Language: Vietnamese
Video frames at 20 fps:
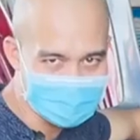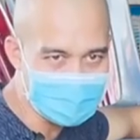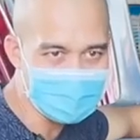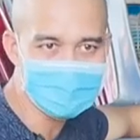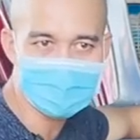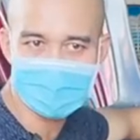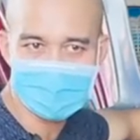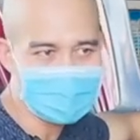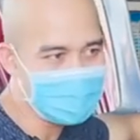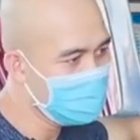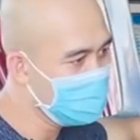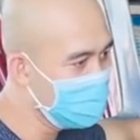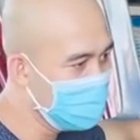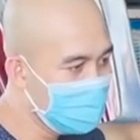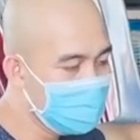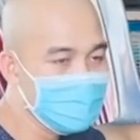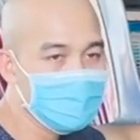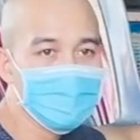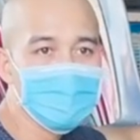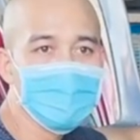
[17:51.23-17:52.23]
xong là giao
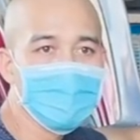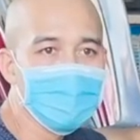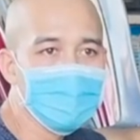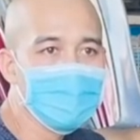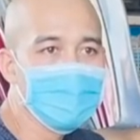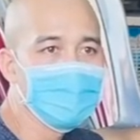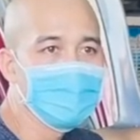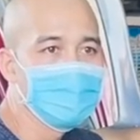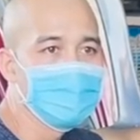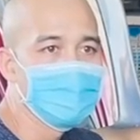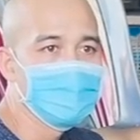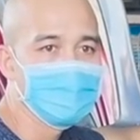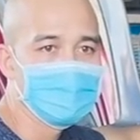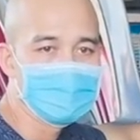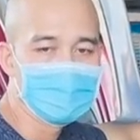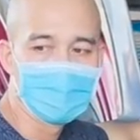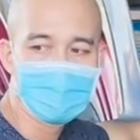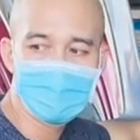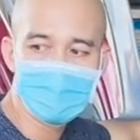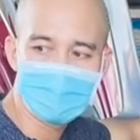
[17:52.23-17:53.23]
liền
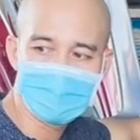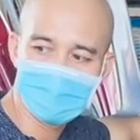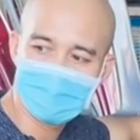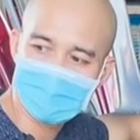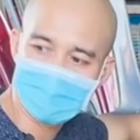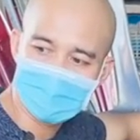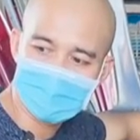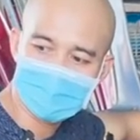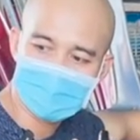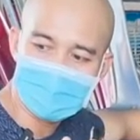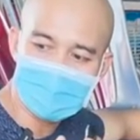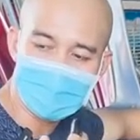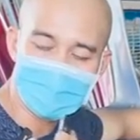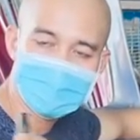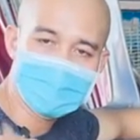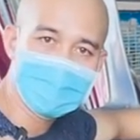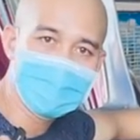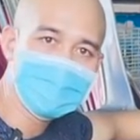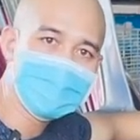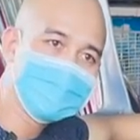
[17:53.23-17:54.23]
bởi vì ờ,
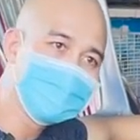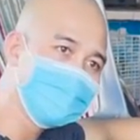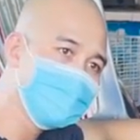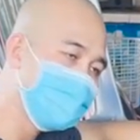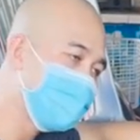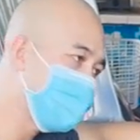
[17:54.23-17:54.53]
đầu tiên trước